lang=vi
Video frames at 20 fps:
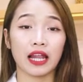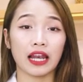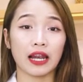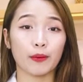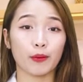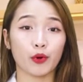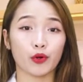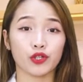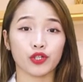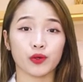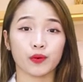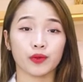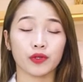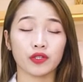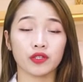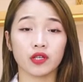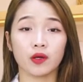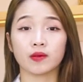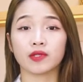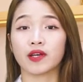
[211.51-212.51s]
là một trong
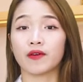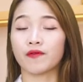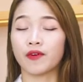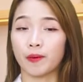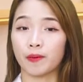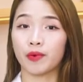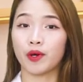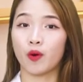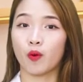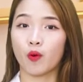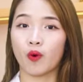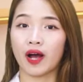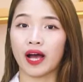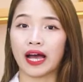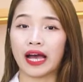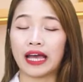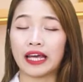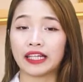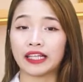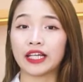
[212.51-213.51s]
những dòng sản phẩm hiệu
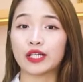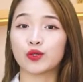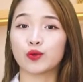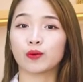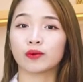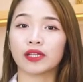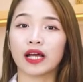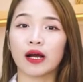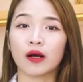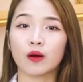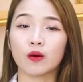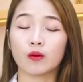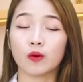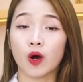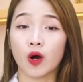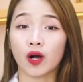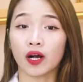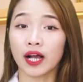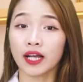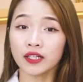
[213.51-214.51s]
quả thì chúng ta cũng
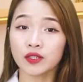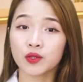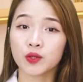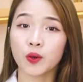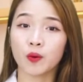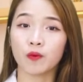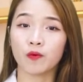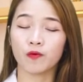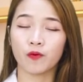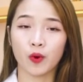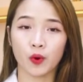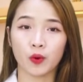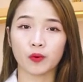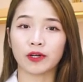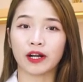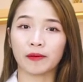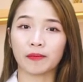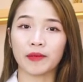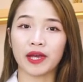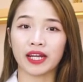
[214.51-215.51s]
có cách dùng vô
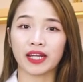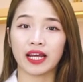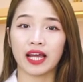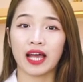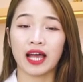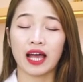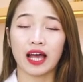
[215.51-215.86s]
cùng đặc biệt.